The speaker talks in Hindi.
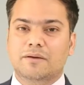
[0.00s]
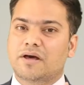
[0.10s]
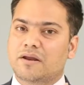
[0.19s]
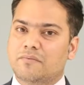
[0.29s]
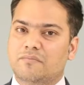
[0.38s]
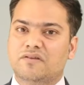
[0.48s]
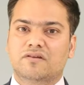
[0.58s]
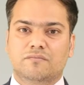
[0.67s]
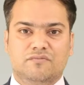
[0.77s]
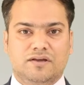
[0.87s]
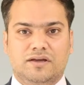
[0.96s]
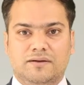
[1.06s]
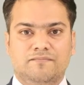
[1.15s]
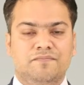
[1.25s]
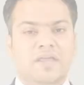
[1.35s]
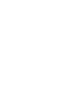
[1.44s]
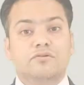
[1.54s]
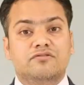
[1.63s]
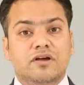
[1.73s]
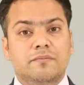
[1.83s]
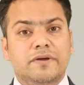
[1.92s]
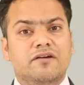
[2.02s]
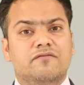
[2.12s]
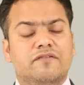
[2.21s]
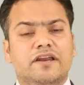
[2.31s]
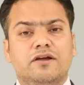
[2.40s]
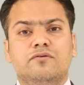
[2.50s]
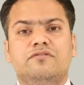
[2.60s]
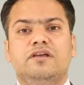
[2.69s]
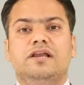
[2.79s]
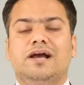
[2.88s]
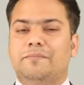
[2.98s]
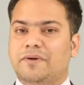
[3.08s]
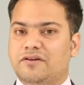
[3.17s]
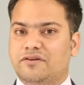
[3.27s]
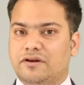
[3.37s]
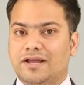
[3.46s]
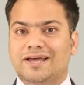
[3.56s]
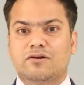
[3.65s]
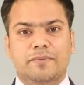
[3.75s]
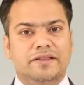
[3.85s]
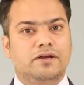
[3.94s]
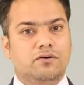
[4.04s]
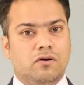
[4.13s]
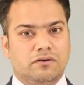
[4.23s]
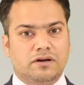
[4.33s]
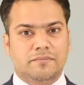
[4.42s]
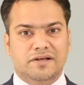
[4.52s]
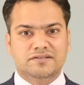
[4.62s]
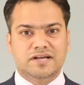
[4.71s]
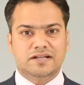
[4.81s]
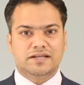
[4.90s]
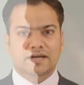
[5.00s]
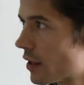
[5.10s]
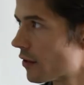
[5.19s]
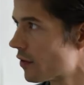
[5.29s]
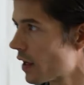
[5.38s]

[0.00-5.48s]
के बारे में भी समझेंगे तो जब एक वेरिकोसील का पेशेंट एलोपैथिक डॉक्टर के पास जाता है